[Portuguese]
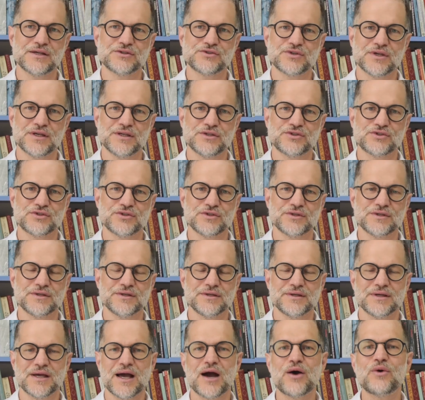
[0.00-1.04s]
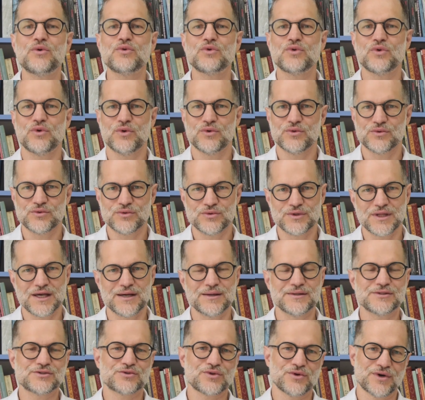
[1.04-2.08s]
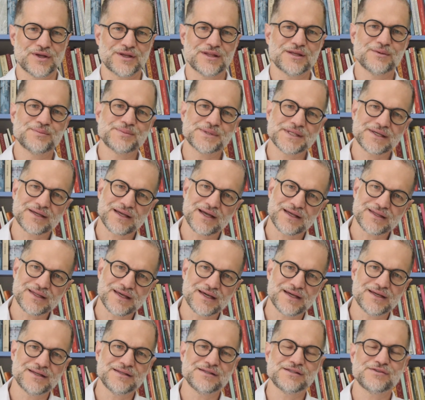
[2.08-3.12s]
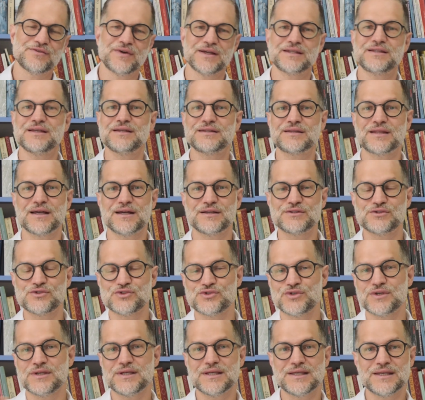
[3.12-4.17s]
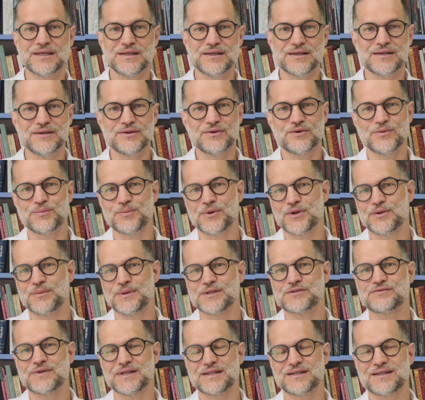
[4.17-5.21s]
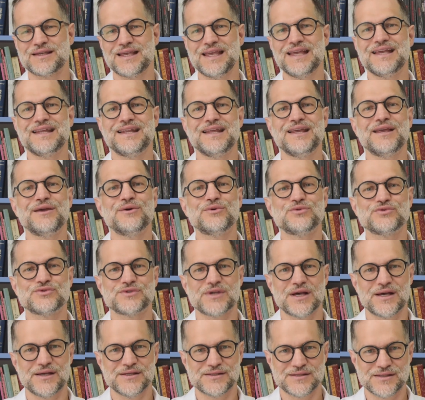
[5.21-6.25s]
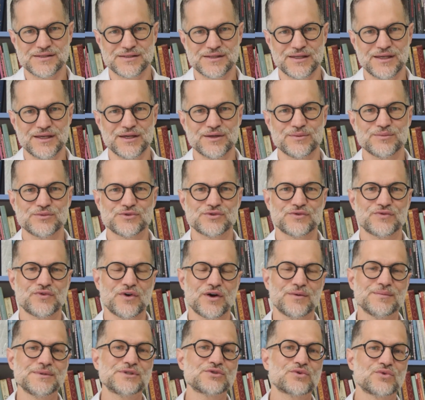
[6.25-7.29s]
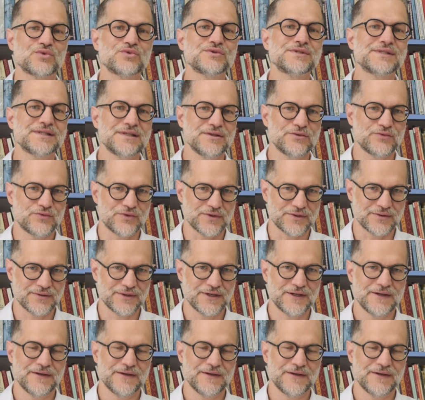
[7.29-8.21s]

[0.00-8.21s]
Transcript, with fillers: a gente, ao longo da história da psicanálise, vai tentar distinguir, ou pelo menos vai querer usar esses termos de forma exclusiva.